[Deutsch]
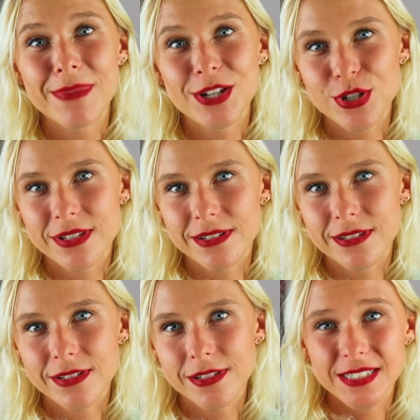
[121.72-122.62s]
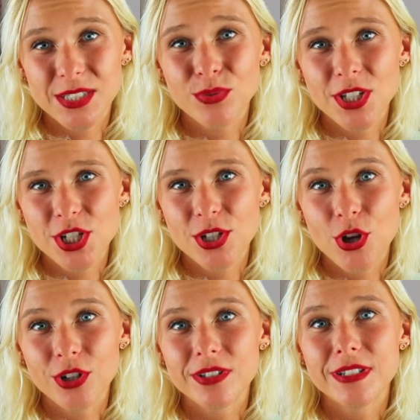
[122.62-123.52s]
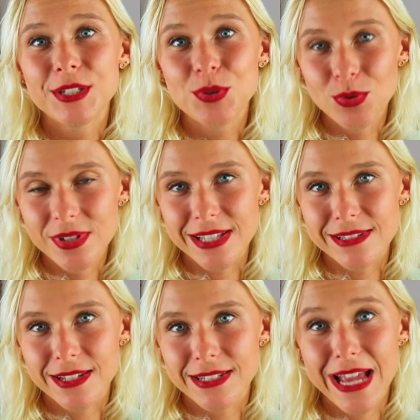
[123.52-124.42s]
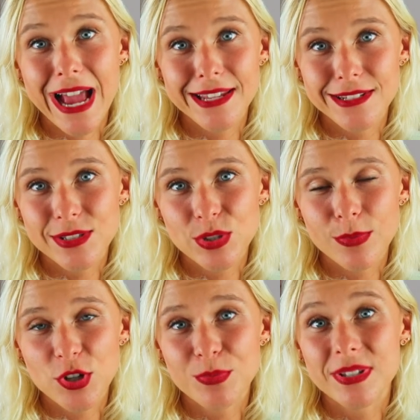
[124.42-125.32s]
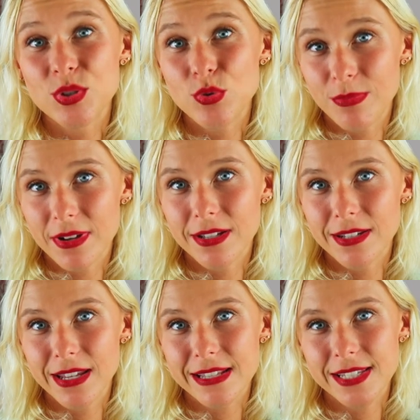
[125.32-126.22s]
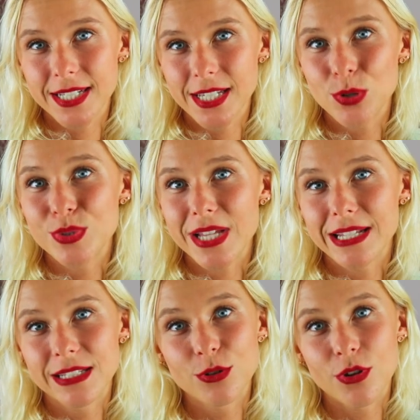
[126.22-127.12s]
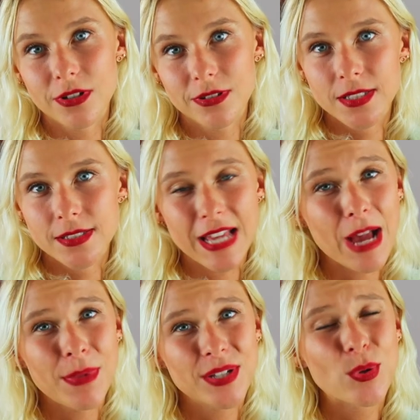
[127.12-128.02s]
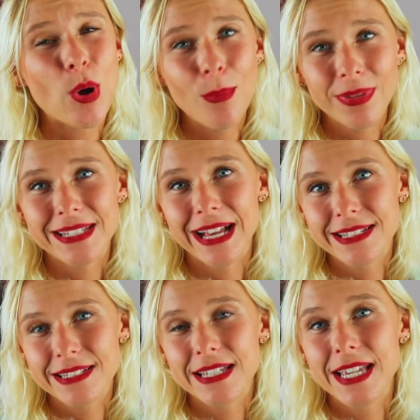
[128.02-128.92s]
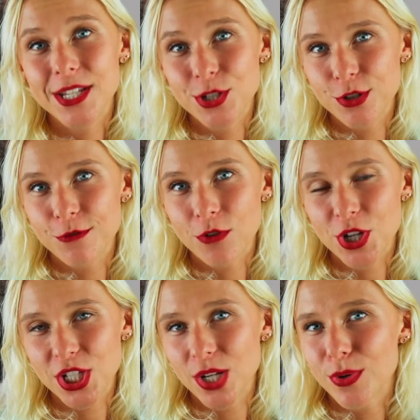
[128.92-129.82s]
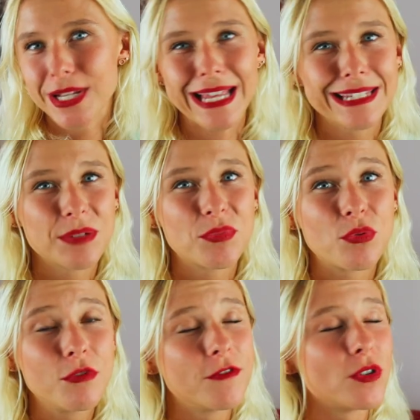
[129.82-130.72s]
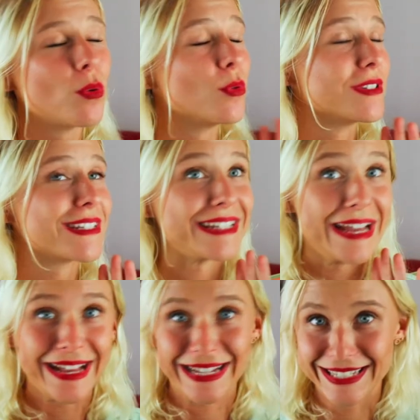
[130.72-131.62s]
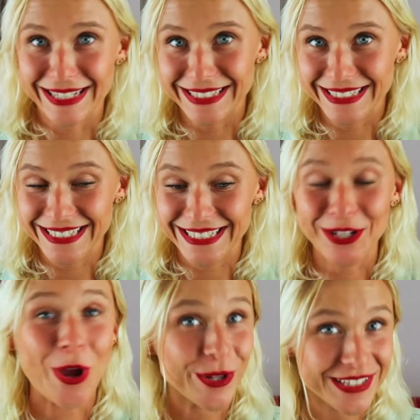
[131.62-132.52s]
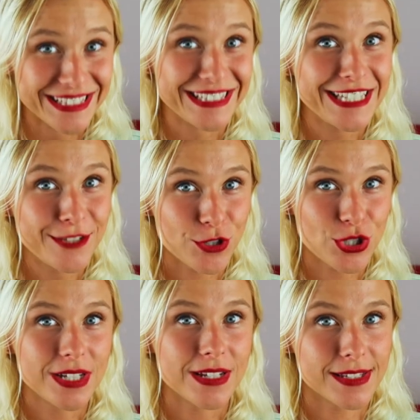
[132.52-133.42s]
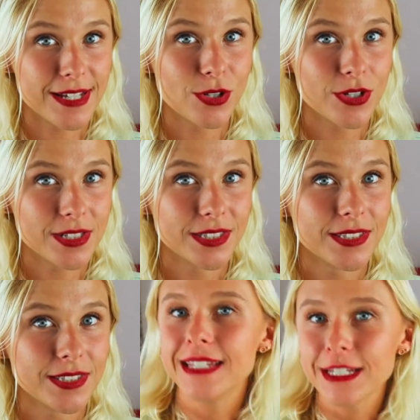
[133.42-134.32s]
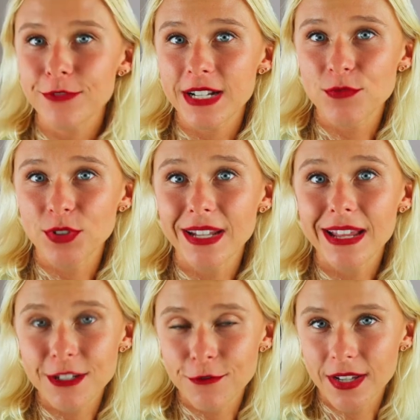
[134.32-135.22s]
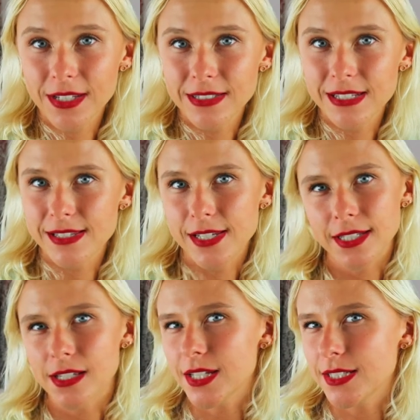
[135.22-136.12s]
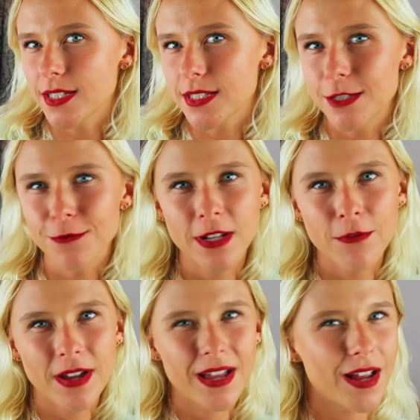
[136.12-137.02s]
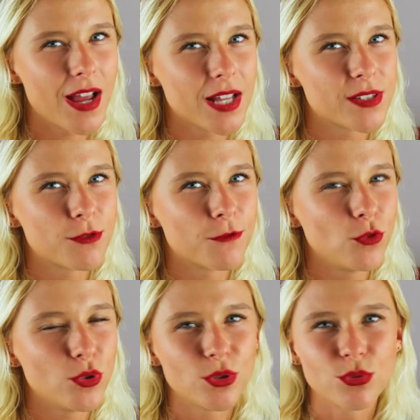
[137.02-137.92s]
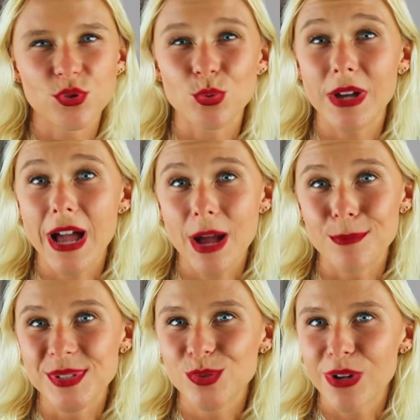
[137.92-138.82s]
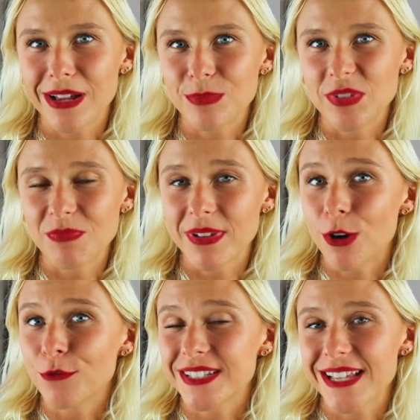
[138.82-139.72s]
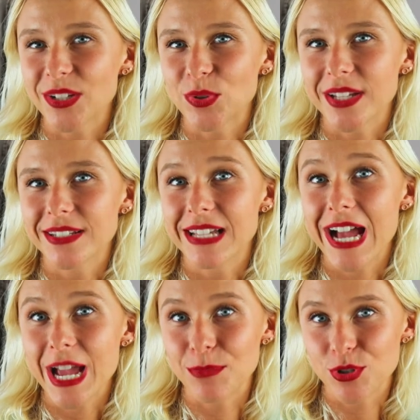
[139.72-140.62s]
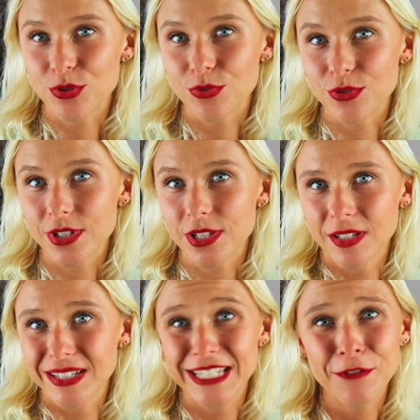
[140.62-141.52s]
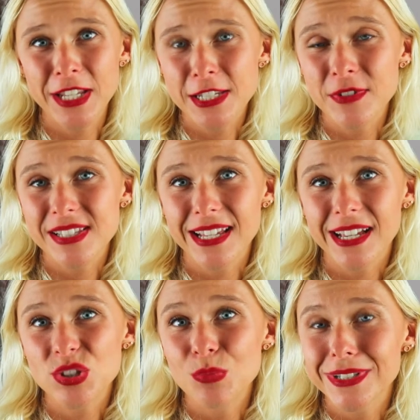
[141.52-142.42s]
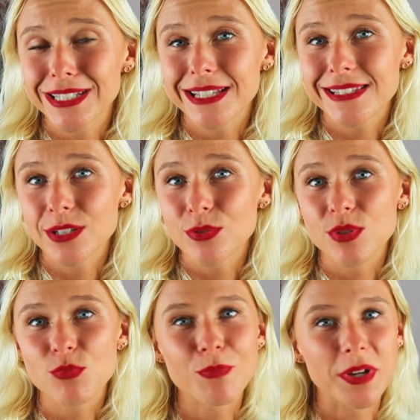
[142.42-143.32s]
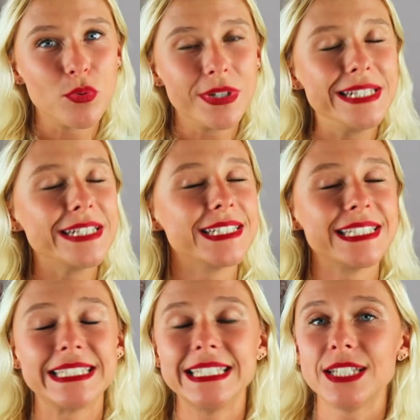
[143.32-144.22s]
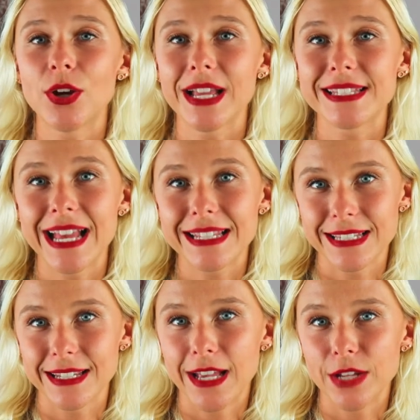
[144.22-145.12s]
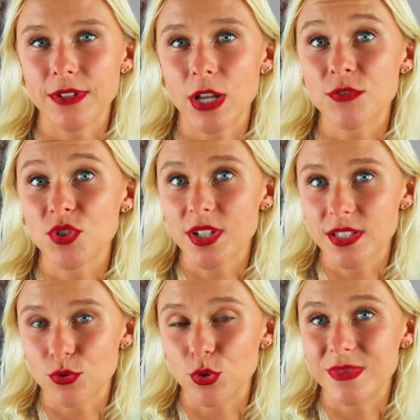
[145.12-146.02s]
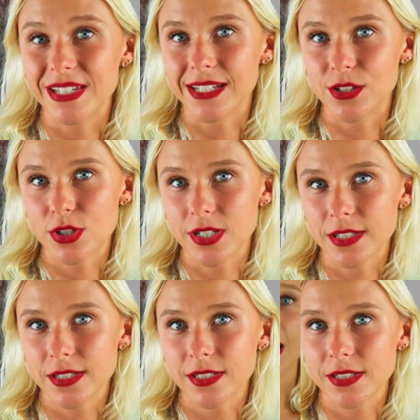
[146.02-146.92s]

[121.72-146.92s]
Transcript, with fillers: Menschen sind? Die Unterschiede könnten nicht größer sein. Die eine ist zum Beispiel Stripperin in der Serie und die andere Nonne. Sie haben also komplett andere ethische Vorstellungen, andere Berufe und charakterlich könnten sie nicht verschiedener sein, Leute. Jedenfalls wird dann angefangen in der Serie richtig tief in der Vergangenheit zu wühlen und zu graben, so lange bis man auf das ein oder andere Geheimnis stößt. Definitiv eine Serie zum Miträtseln und zum Spekulieren, die ich euch ans Herz legen kann, wenn ihr auf solchen Typ Serien steht.